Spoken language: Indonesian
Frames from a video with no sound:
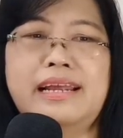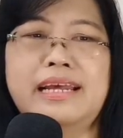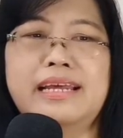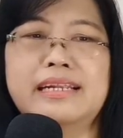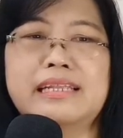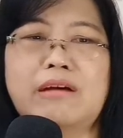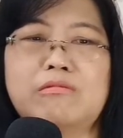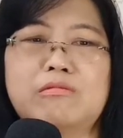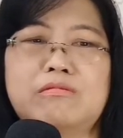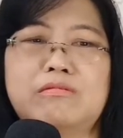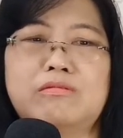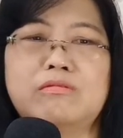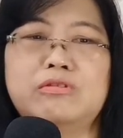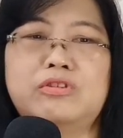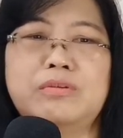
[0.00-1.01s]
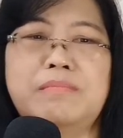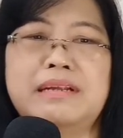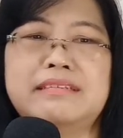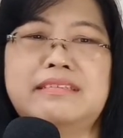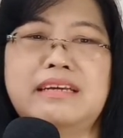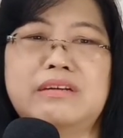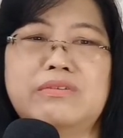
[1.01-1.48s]
Lahir tahun
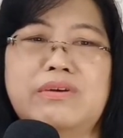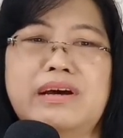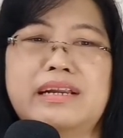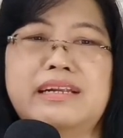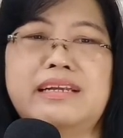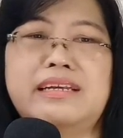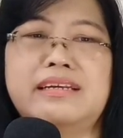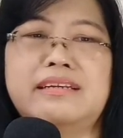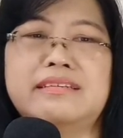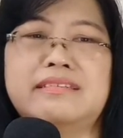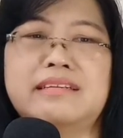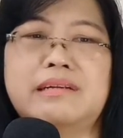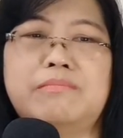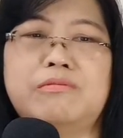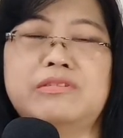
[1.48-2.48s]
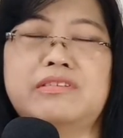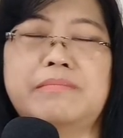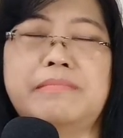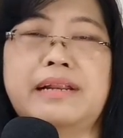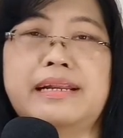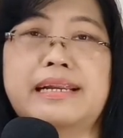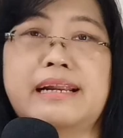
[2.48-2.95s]
17 Januari
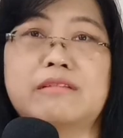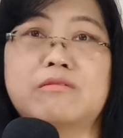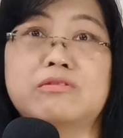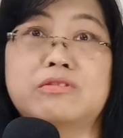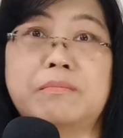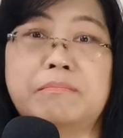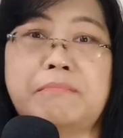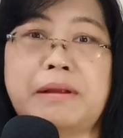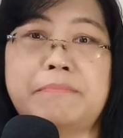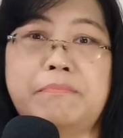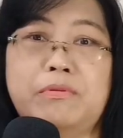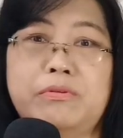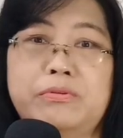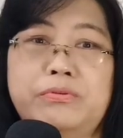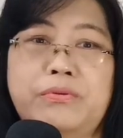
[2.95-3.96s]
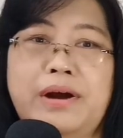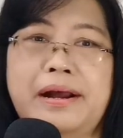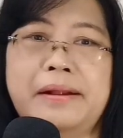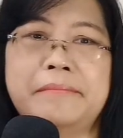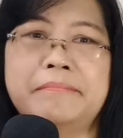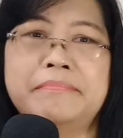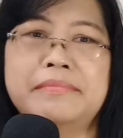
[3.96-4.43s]
1942.
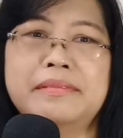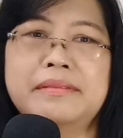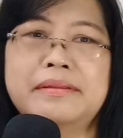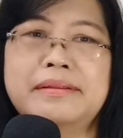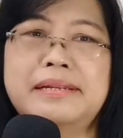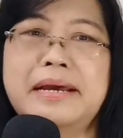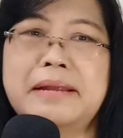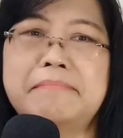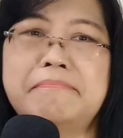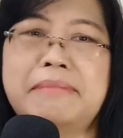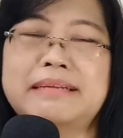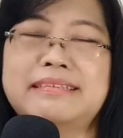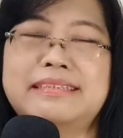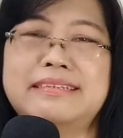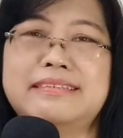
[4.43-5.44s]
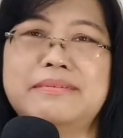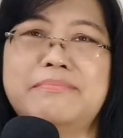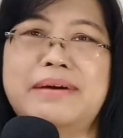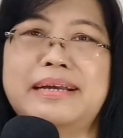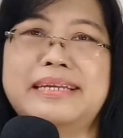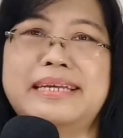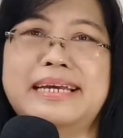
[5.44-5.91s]
Dan pasti
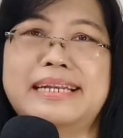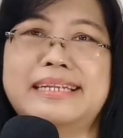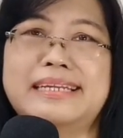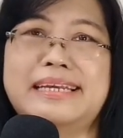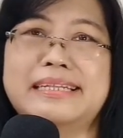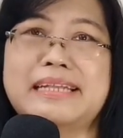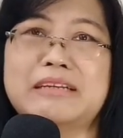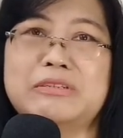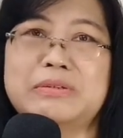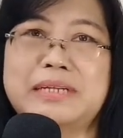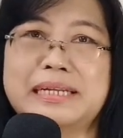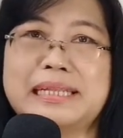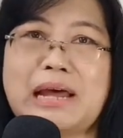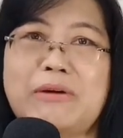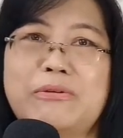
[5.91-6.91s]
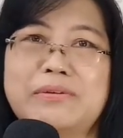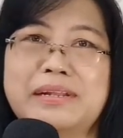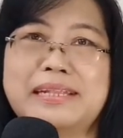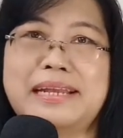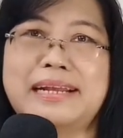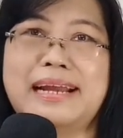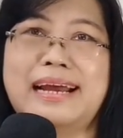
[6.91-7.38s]
sebagian kita sudah tahu
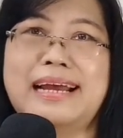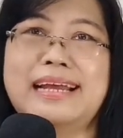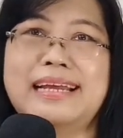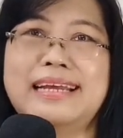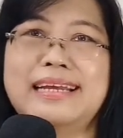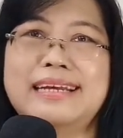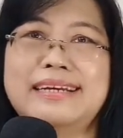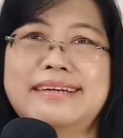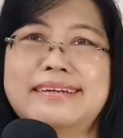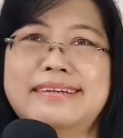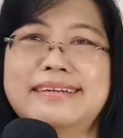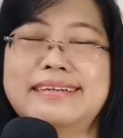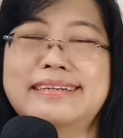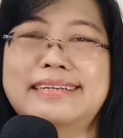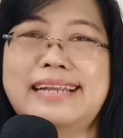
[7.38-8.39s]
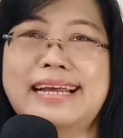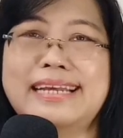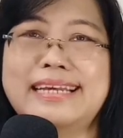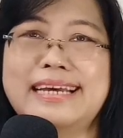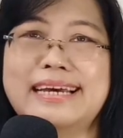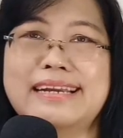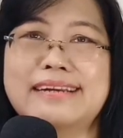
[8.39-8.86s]
ketika Eh,
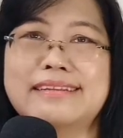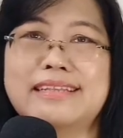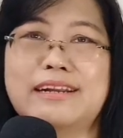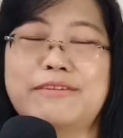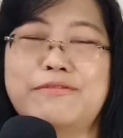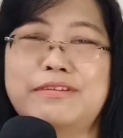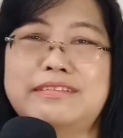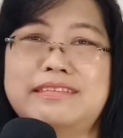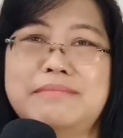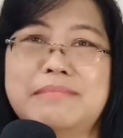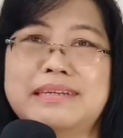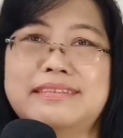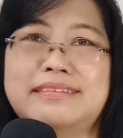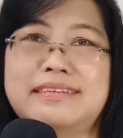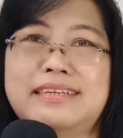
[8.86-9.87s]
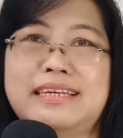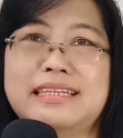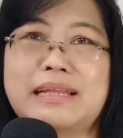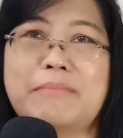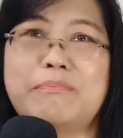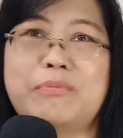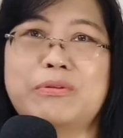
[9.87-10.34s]
layar televisi masih
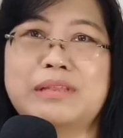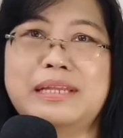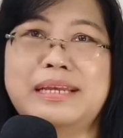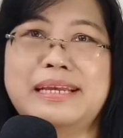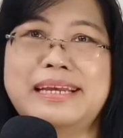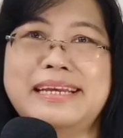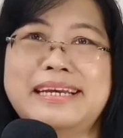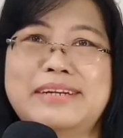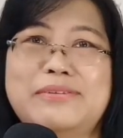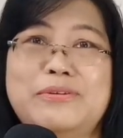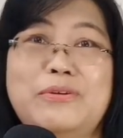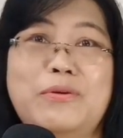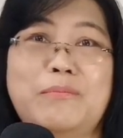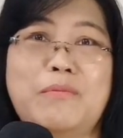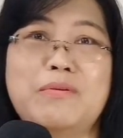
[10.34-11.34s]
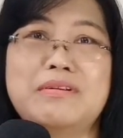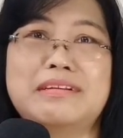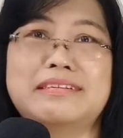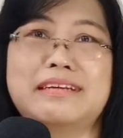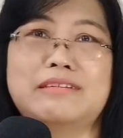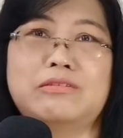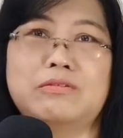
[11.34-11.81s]
hitam putih ya dulu pun
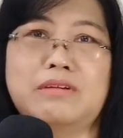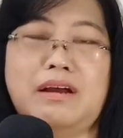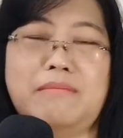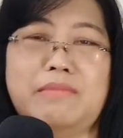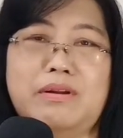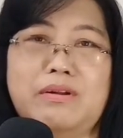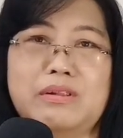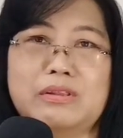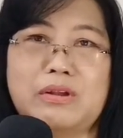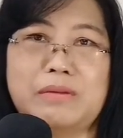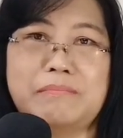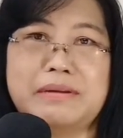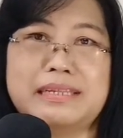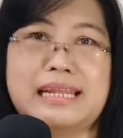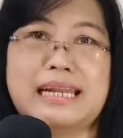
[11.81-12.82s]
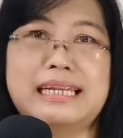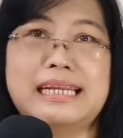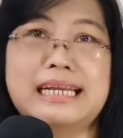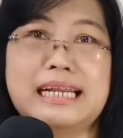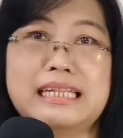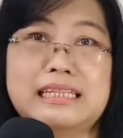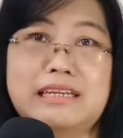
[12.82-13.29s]
saya suka menonton
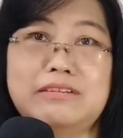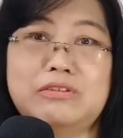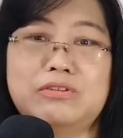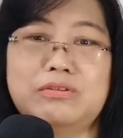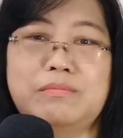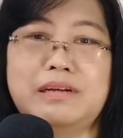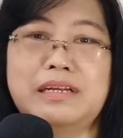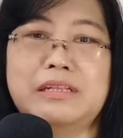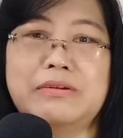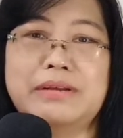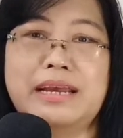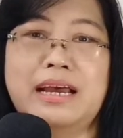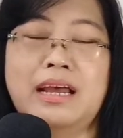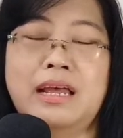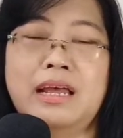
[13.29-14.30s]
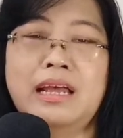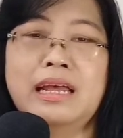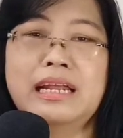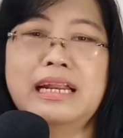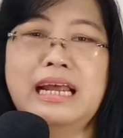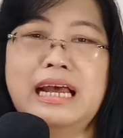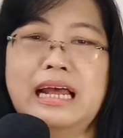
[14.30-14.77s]
pertandingan tinju begitu ya
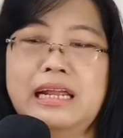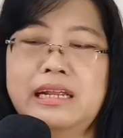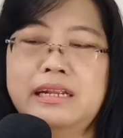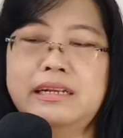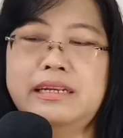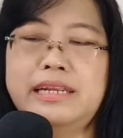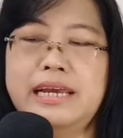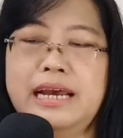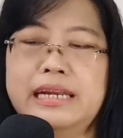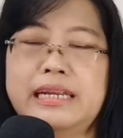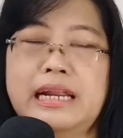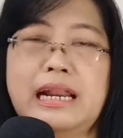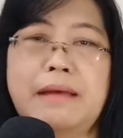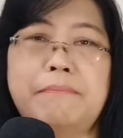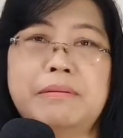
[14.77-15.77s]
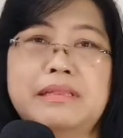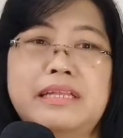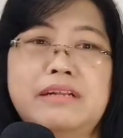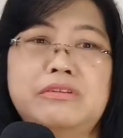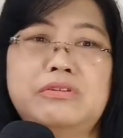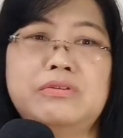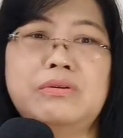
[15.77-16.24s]
nah dia adalah
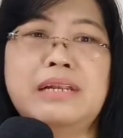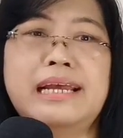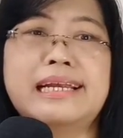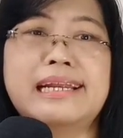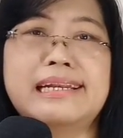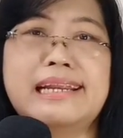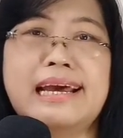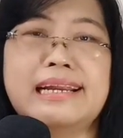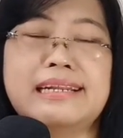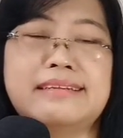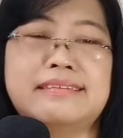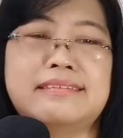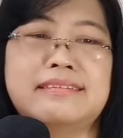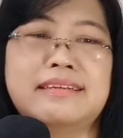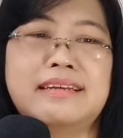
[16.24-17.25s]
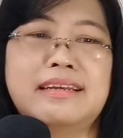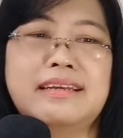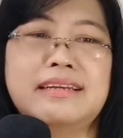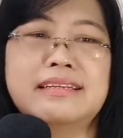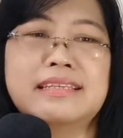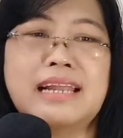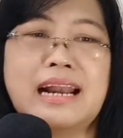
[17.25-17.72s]
petinju legendaris
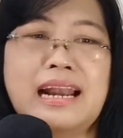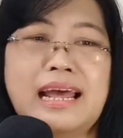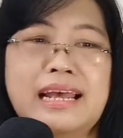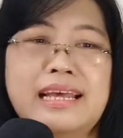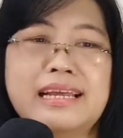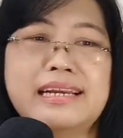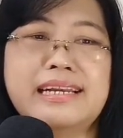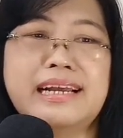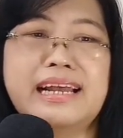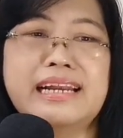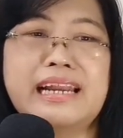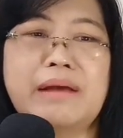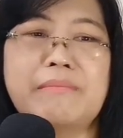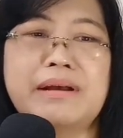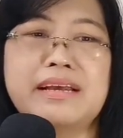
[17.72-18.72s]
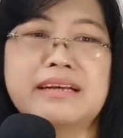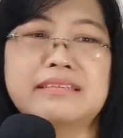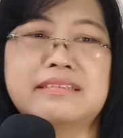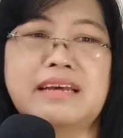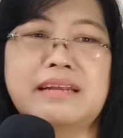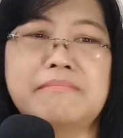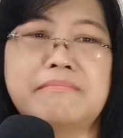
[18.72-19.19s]
terlahir dengan nama yang
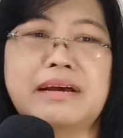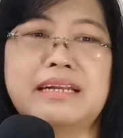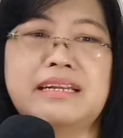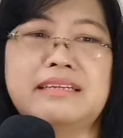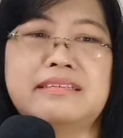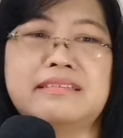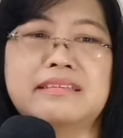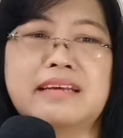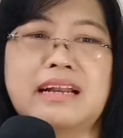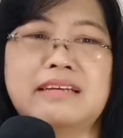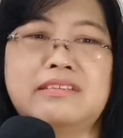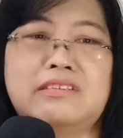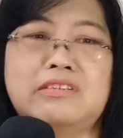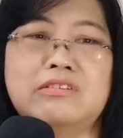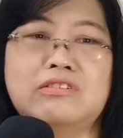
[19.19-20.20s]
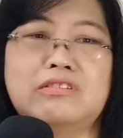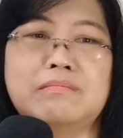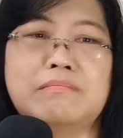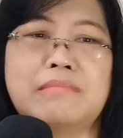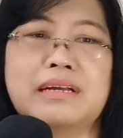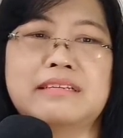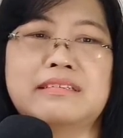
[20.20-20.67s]
sangat manis Clausius
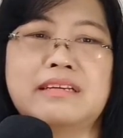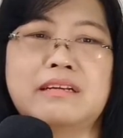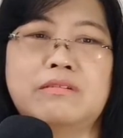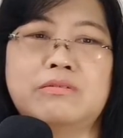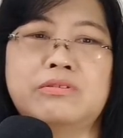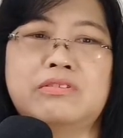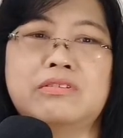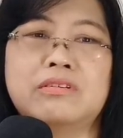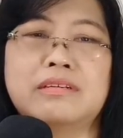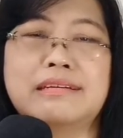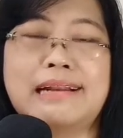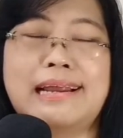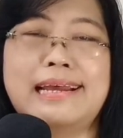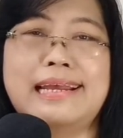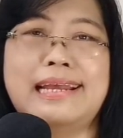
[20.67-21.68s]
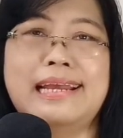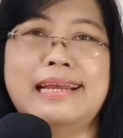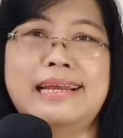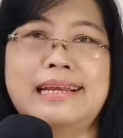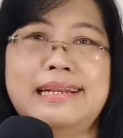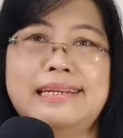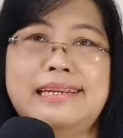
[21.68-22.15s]
Marcellus Clay
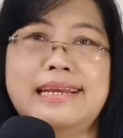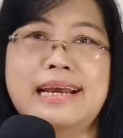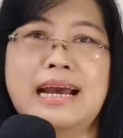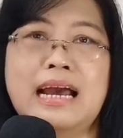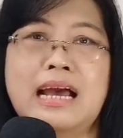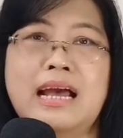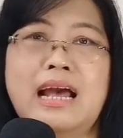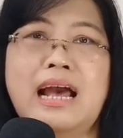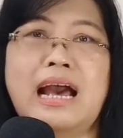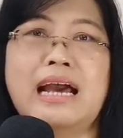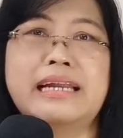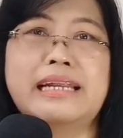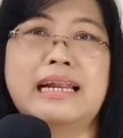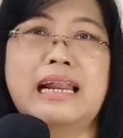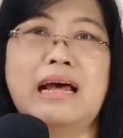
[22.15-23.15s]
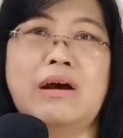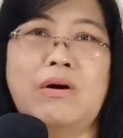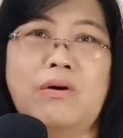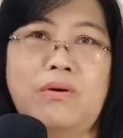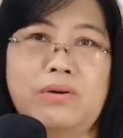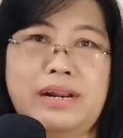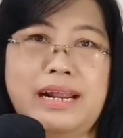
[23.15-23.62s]
dia adalah
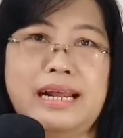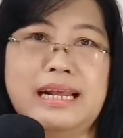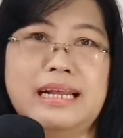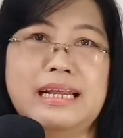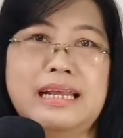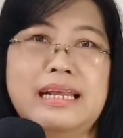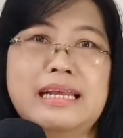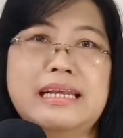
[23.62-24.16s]
orang